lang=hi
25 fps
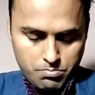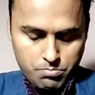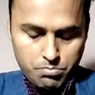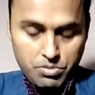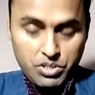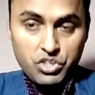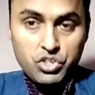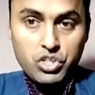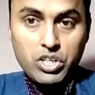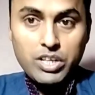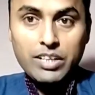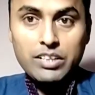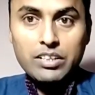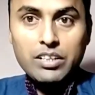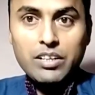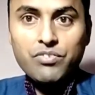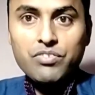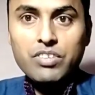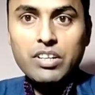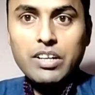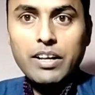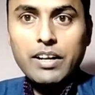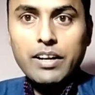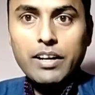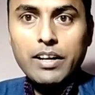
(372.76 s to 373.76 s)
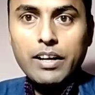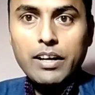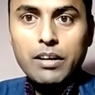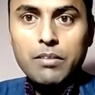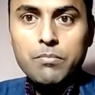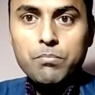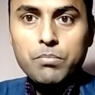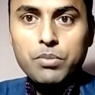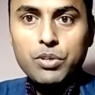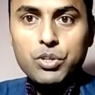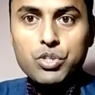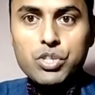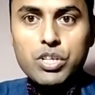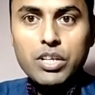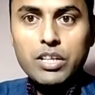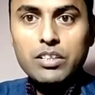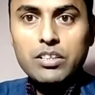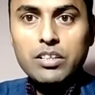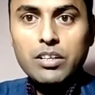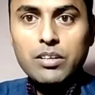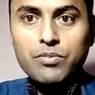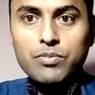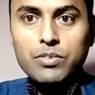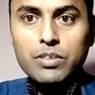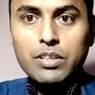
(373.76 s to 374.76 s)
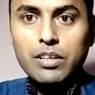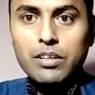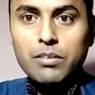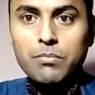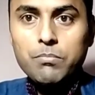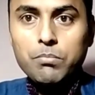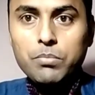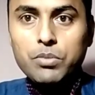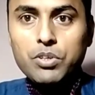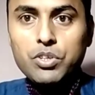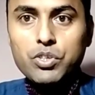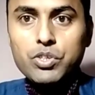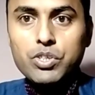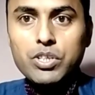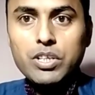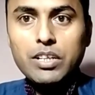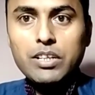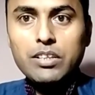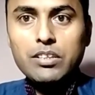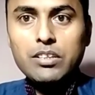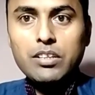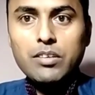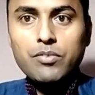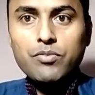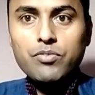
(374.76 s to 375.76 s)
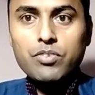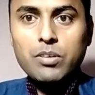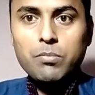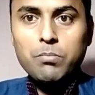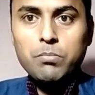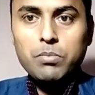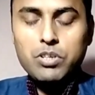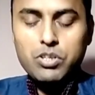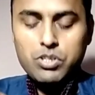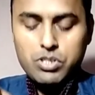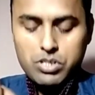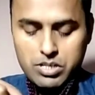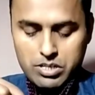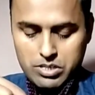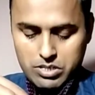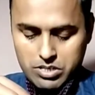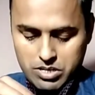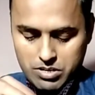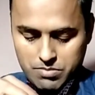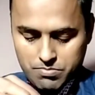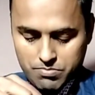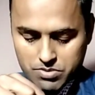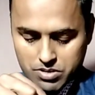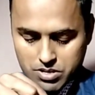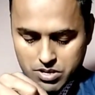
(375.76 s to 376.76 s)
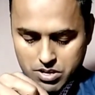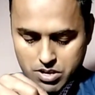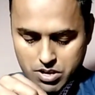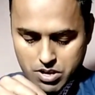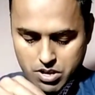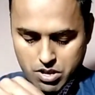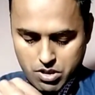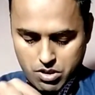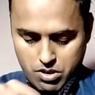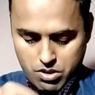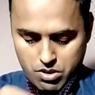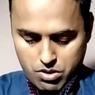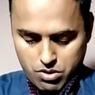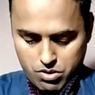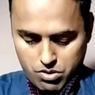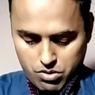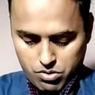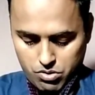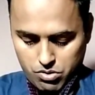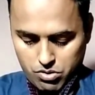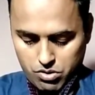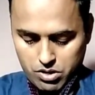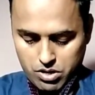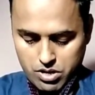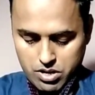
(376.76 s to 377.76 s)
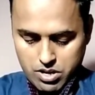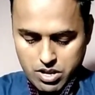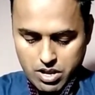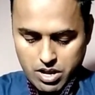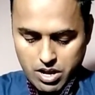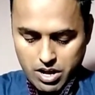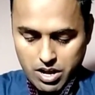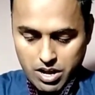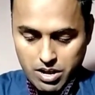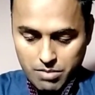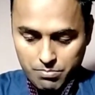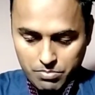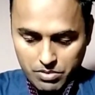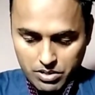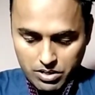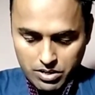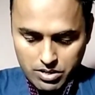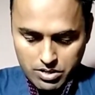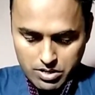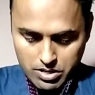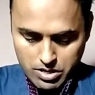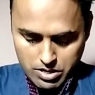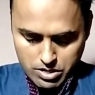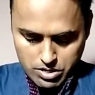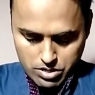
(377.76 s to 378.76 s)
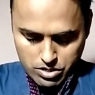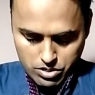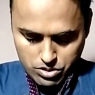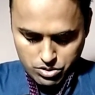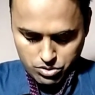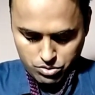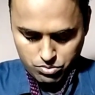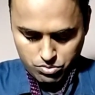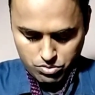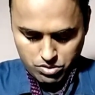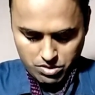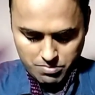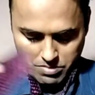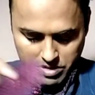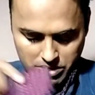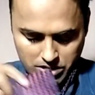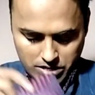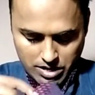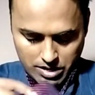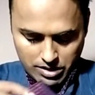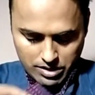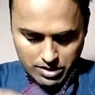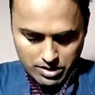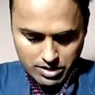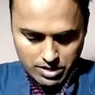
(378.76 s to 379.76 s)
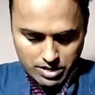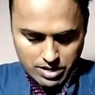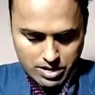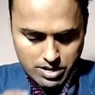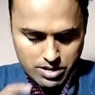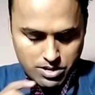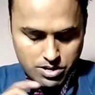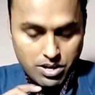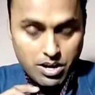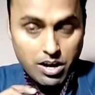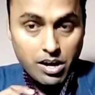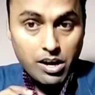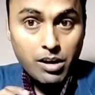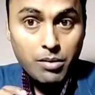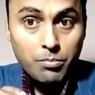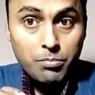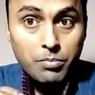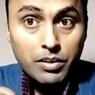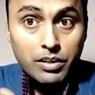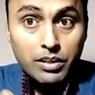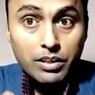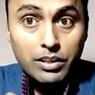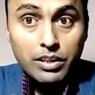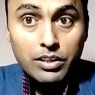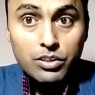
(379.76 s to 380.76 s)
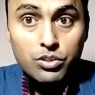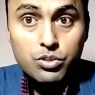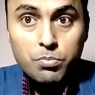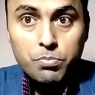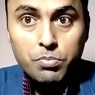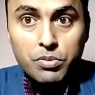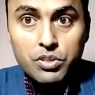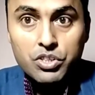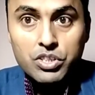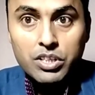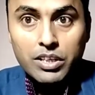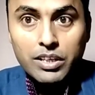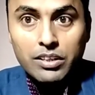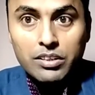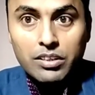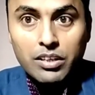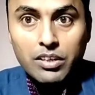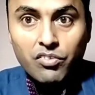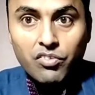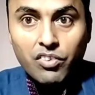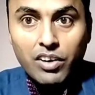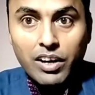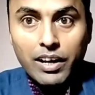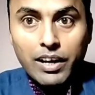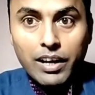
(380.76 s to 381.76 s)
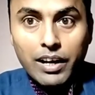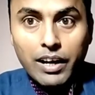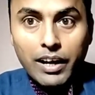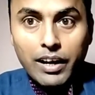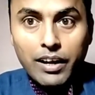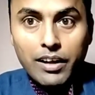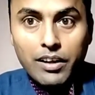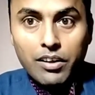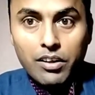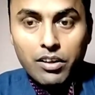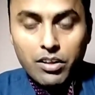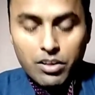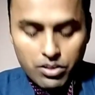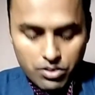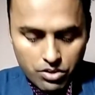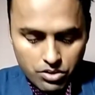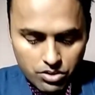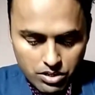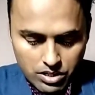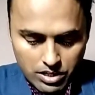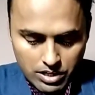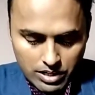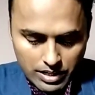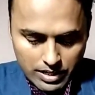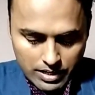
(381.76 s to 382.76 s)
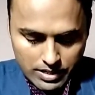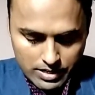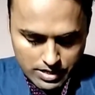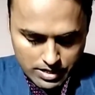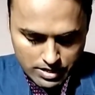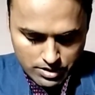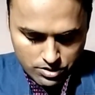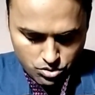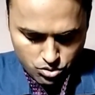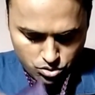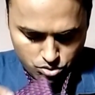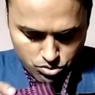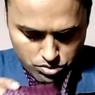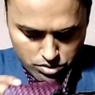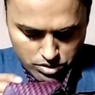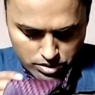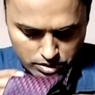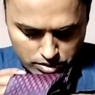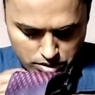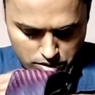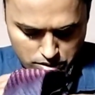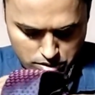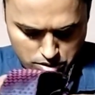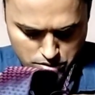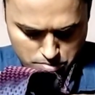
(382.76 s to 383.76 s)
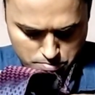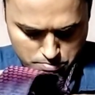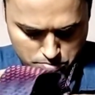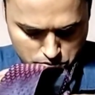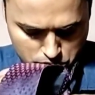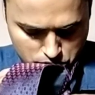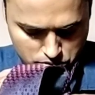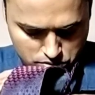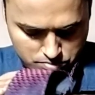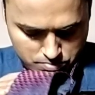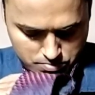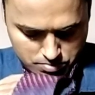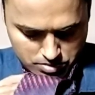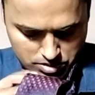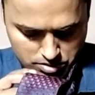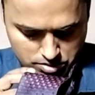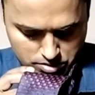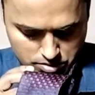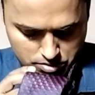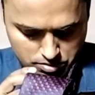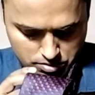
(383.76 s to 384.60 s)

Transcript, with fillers: पीछे की तरफ से लाना है पीछे की तरफ से पीछे की तरफ से पीछे की तरफ से और यहां पर इसको हमें क्या करना है यहां पर ये जो पीछे की तरफ आया है ये आया है इसको रखेंगे बीच में